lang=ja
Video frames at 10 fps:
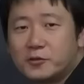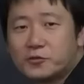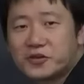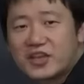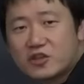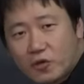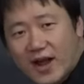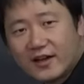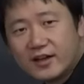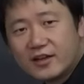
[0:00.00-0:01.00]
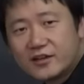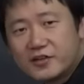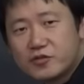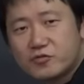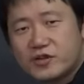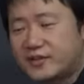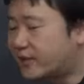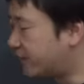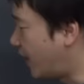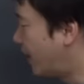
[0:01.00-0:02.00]
皇の秘書官に就任
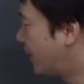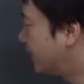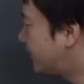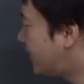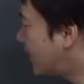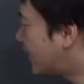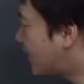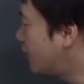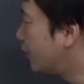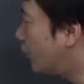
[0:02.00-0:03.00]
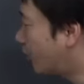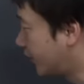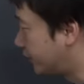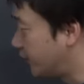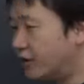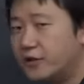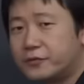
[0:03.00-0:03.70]
させ摂関おかず